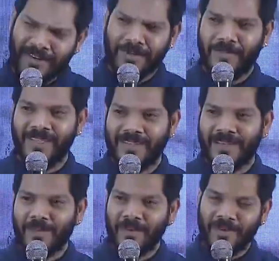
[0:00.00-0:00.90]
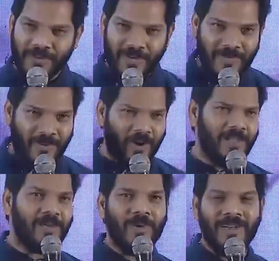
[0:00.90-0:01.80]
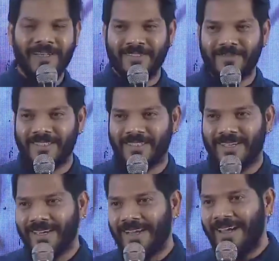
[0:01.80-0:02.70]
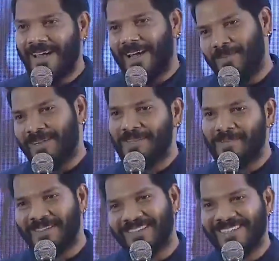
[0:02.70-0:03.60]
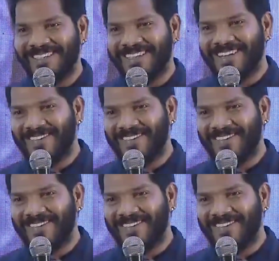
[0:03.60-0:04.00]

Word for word: అ వెరీ బిగ్ స్టార్ బికాజ్ యూ హ్యావ్ ఆల్ ద క్వాలిటీస్ ఆఫ్ అ స్టార్ అండ్ ప్రీతి మస్తి చేసిన